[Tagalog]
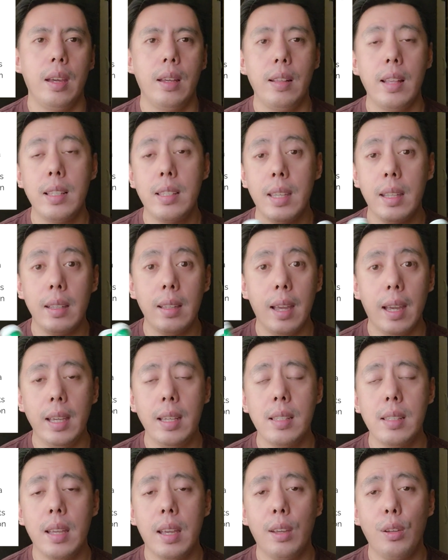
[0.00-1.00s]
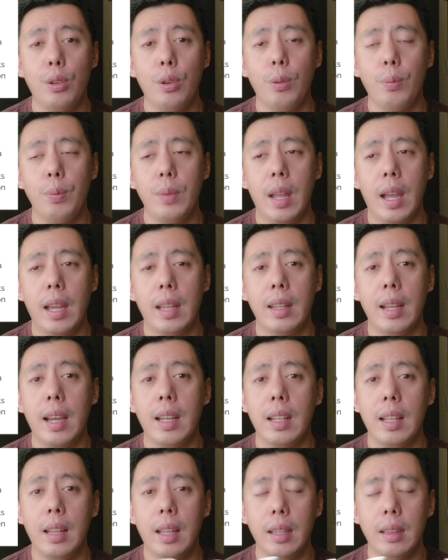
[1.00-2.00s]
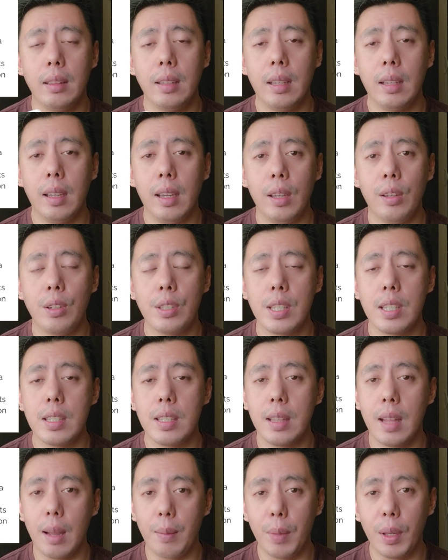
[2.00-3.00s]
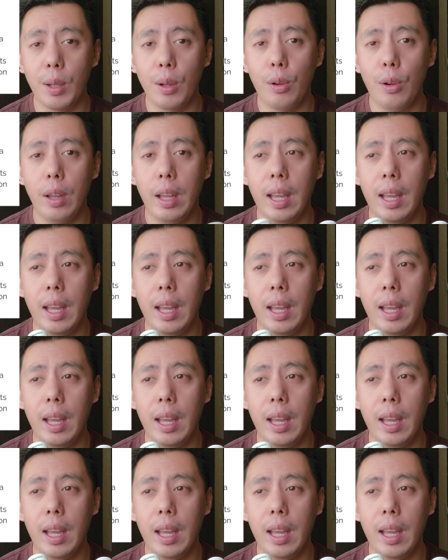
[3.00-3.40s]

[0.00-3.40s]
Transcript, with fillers: That's it guys. I hope na nakarelate din kayo sa sinabi ko